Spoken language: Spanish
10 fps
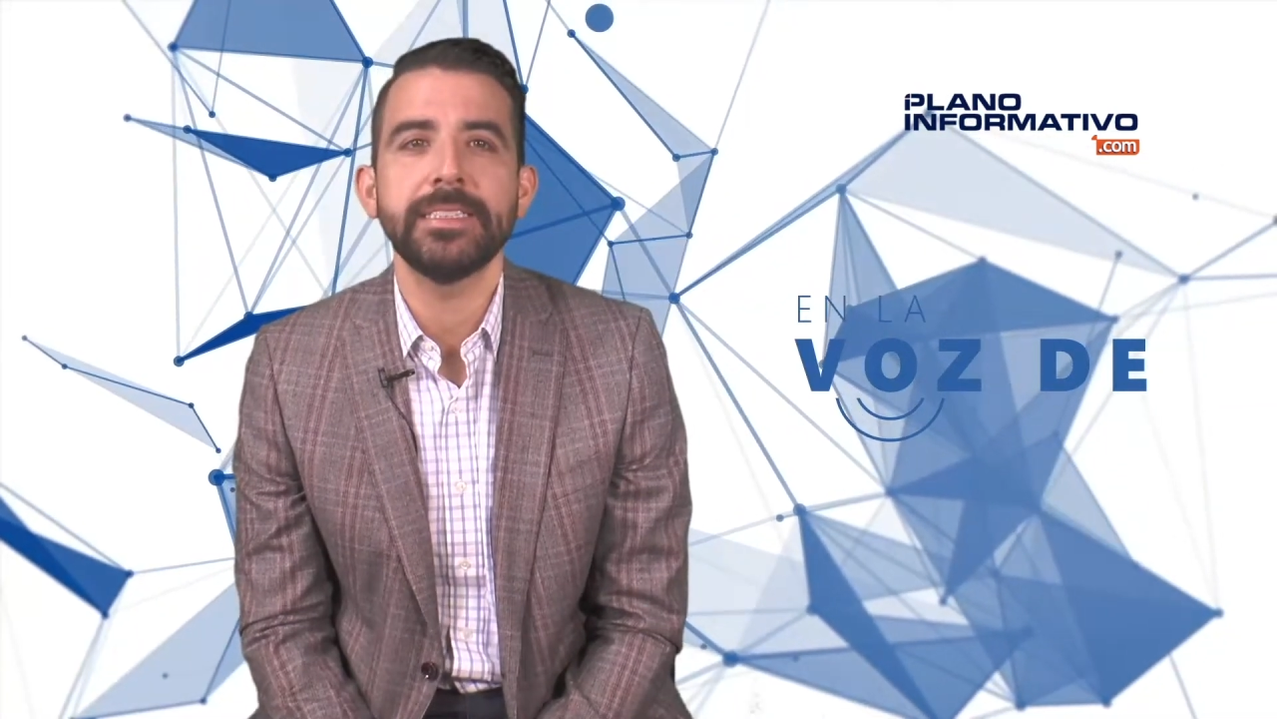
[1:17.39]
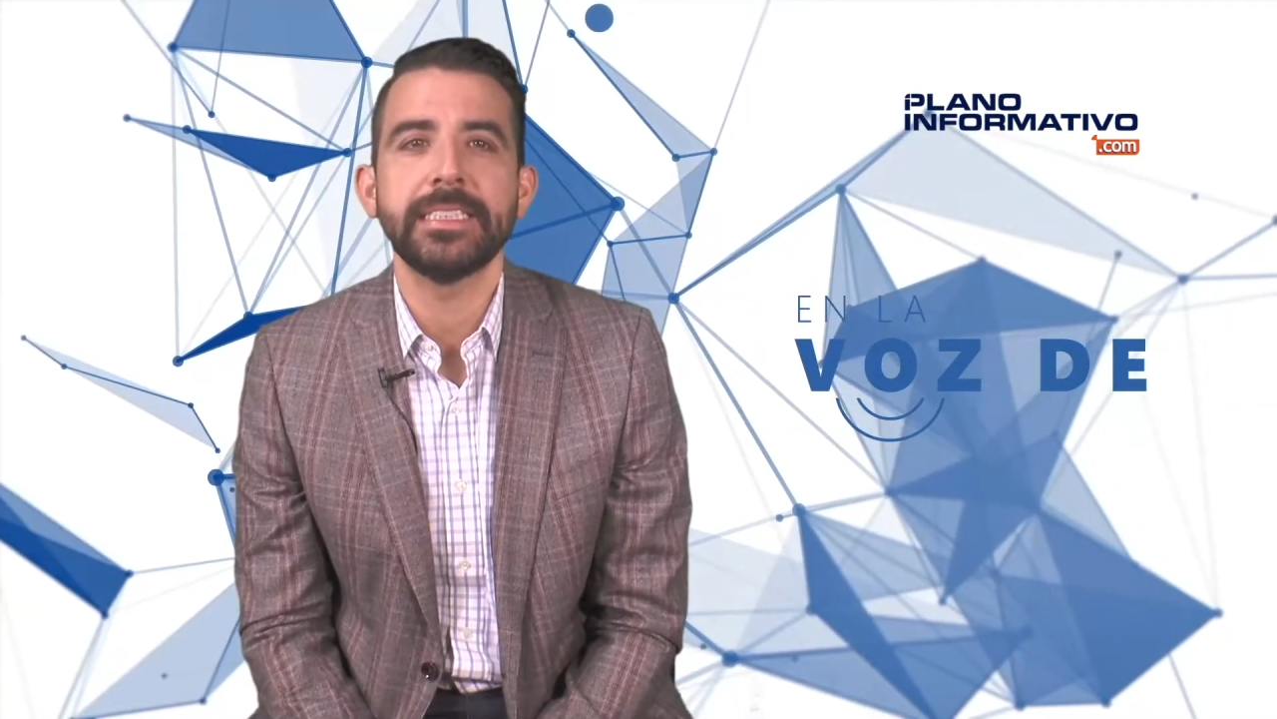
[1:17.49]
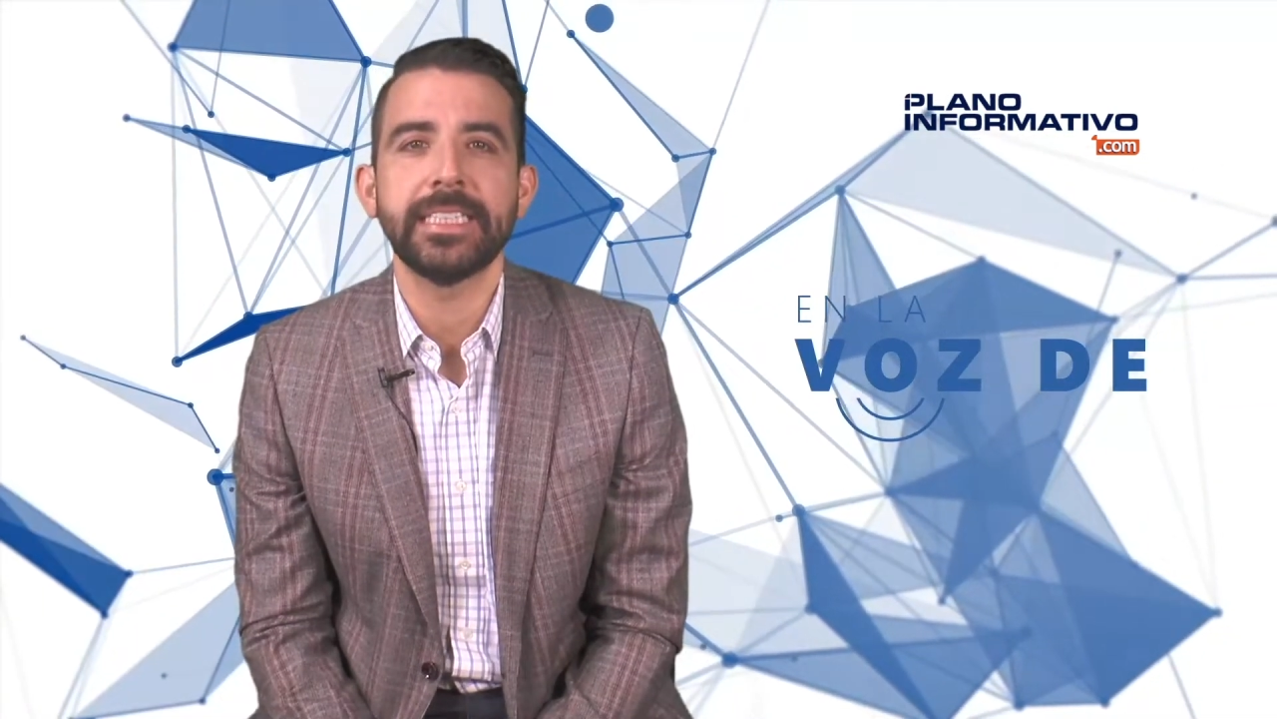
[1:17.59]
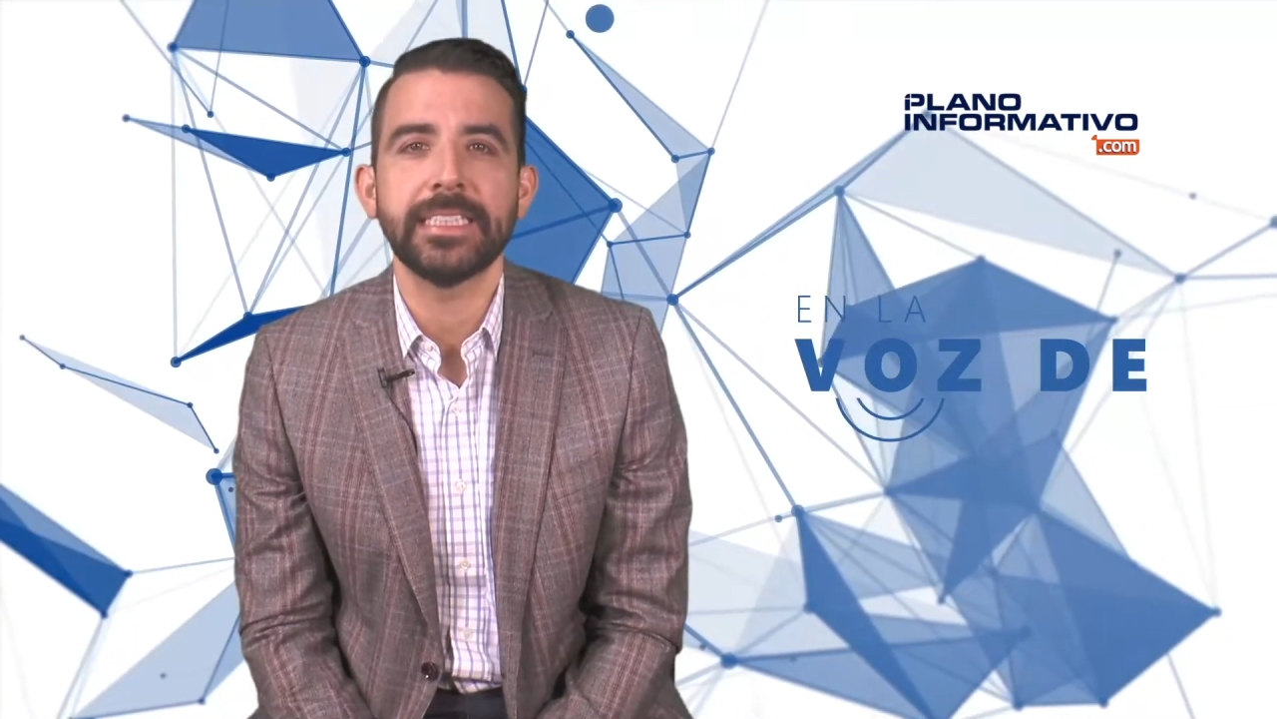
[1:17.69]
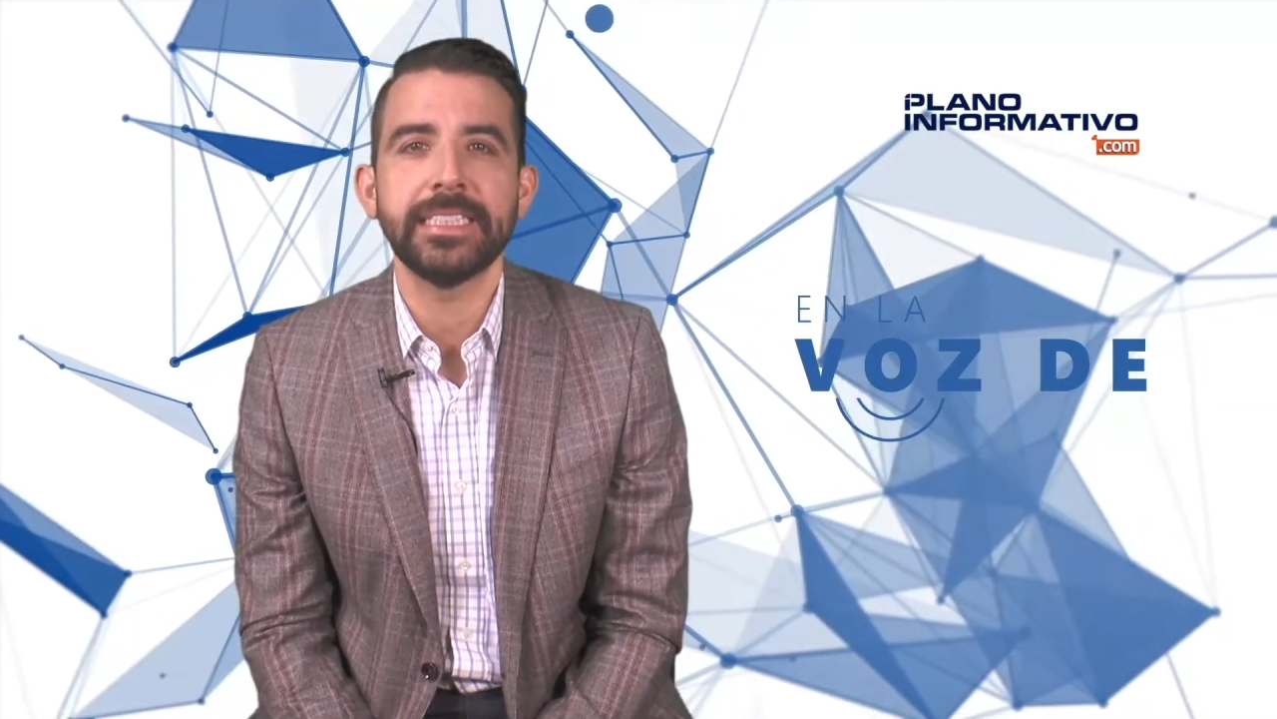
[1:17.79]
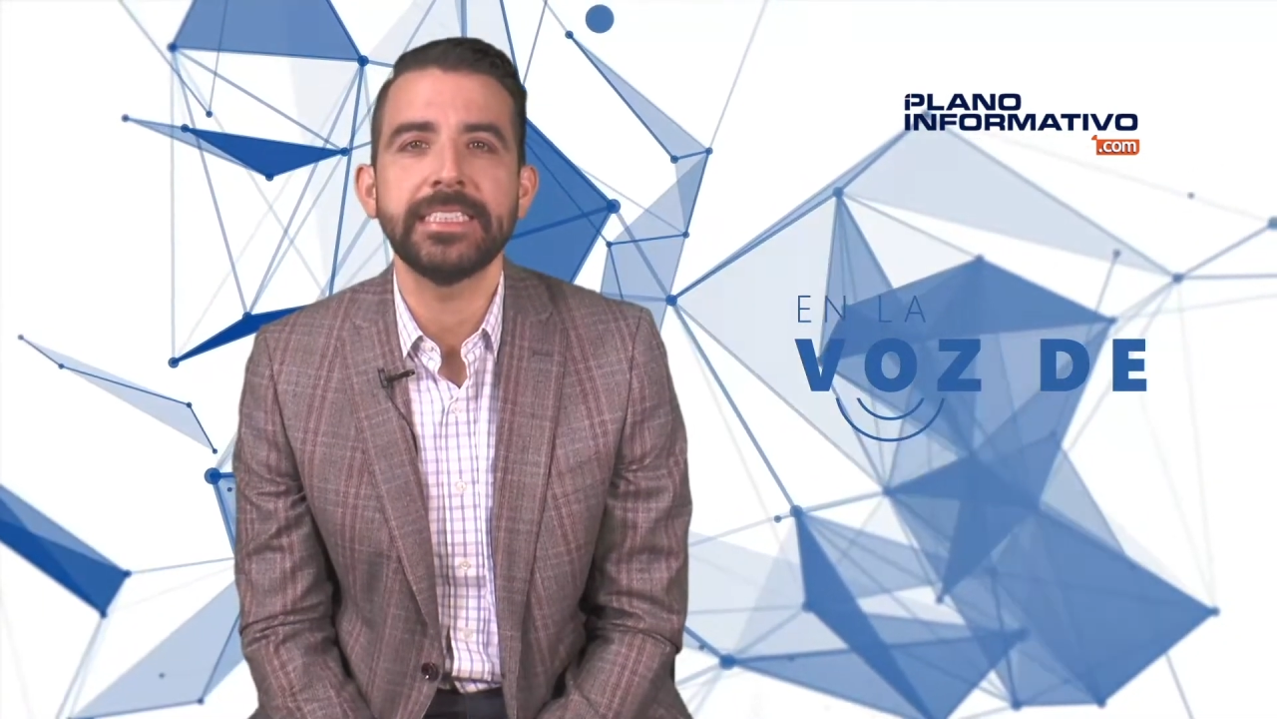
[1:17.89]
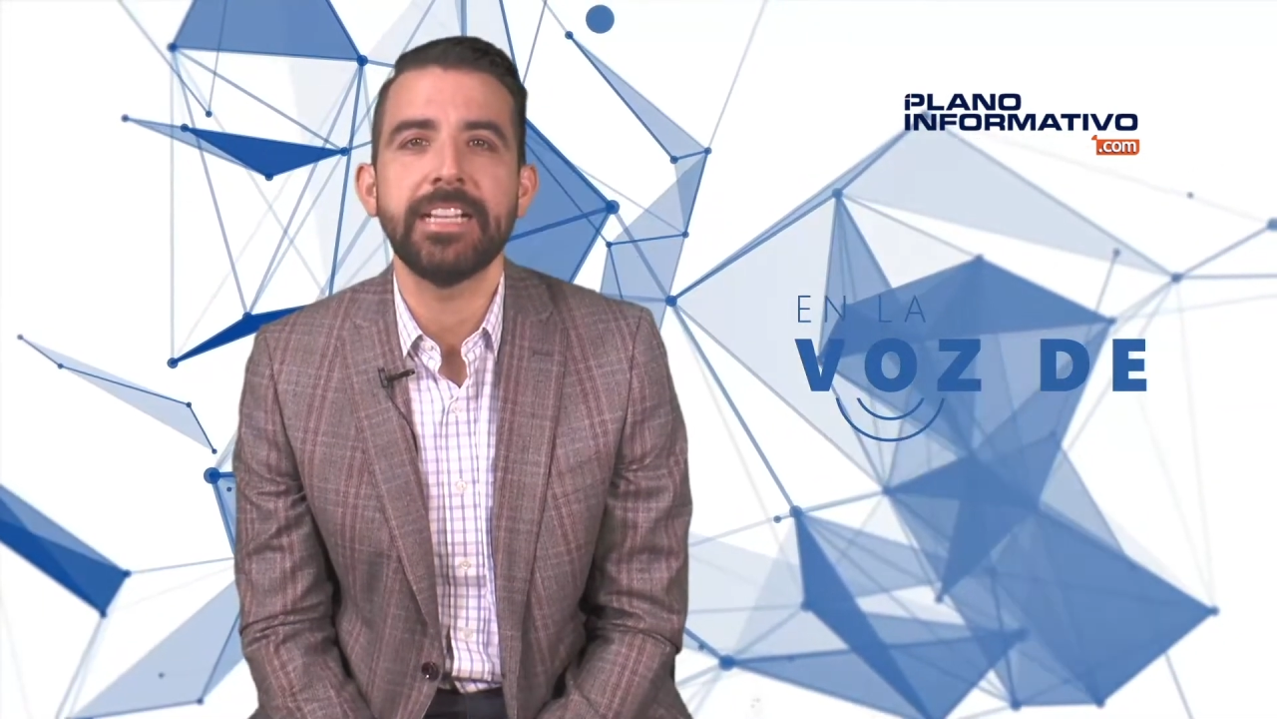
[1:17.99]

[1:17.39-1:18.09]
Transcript: de escasez